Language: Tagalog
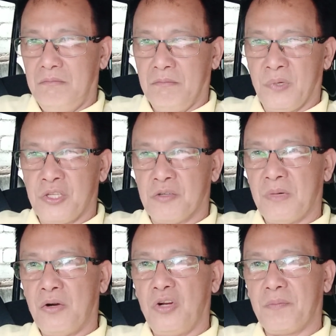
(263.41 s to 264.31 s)
medyo
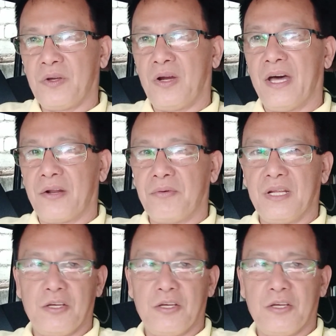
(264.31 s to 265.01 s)
maulap ng araw na